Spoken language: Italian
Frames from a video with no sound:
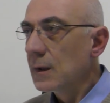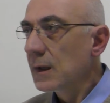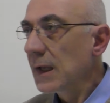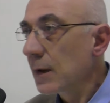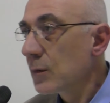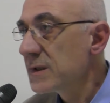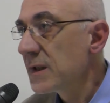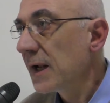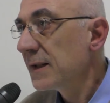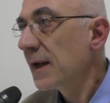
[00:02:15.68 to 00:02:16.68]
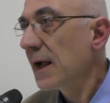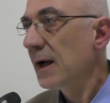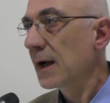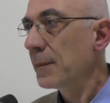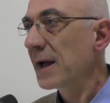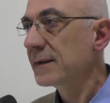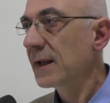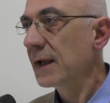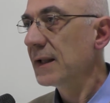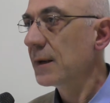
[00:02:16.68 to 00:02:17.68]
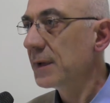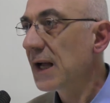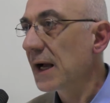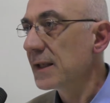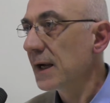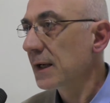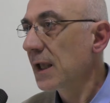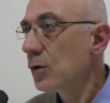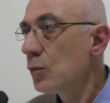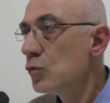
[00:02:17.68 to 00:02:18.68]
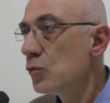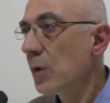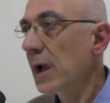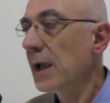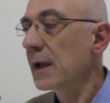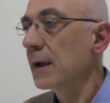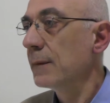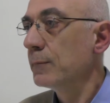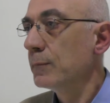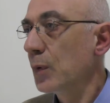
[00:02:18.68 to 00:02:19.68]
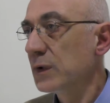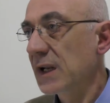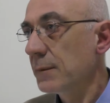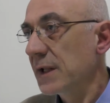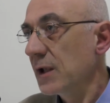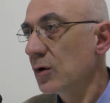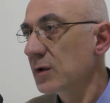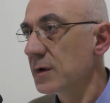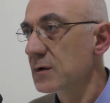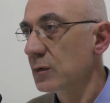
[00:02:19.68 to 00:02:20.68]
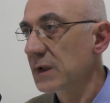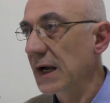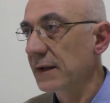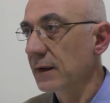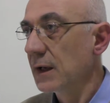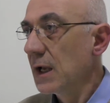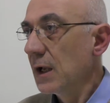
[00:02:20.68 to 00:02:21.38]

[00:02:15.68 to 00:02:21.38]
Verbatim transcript: E questa è l'altra parte della medaglia che comunque porterebbe a degli ottimi risultati.